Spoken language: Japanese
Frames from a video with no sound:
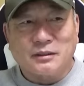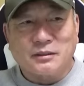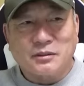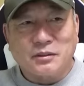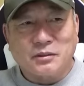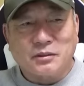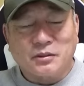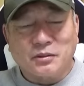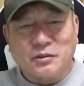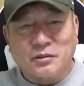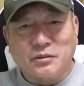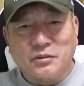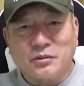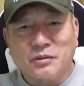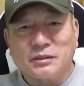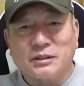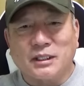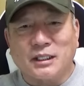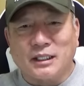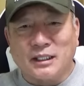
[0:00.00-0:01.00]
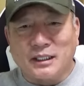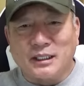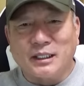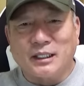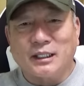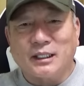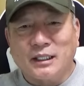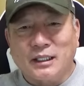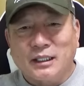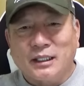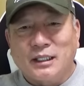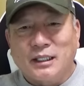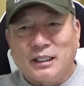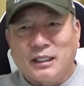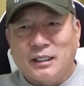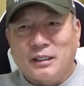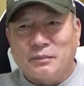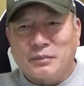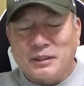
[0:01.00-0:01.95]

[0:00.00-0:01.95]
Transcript: それとお父さんがね、やっ